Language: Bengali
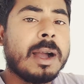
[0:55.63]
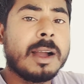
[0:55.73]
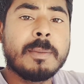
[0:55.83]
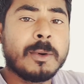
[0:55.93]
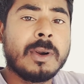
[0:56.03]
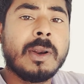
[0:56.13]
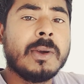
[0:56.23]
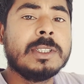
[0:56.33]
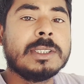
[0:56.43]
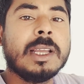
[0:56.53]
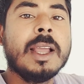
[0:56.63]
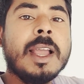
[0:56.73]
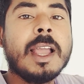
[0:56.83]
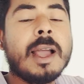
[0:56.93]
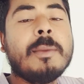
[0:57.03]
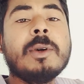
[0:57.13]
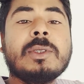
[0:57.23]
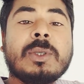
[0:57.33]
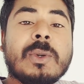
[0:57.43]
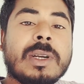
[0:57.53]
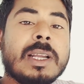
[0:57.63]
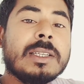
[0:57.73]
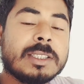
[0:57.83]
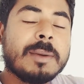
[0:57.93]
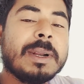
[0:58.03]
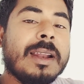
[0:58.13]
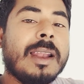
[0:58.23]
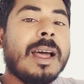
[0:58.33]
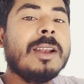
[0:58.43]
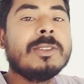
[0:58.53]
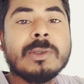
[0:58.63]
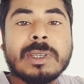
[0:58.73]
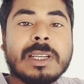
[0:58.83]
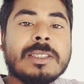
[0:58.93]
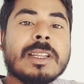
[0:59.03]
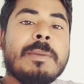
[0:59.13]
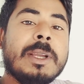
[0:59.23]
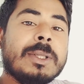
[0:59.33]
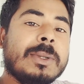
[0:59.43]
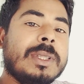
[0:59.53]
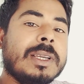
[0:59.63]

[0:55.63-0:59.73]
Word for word: ভাঙা পড়ে রয়েছে এবং সুটকেসটা মানে লাল সুটকেসটার ভেতর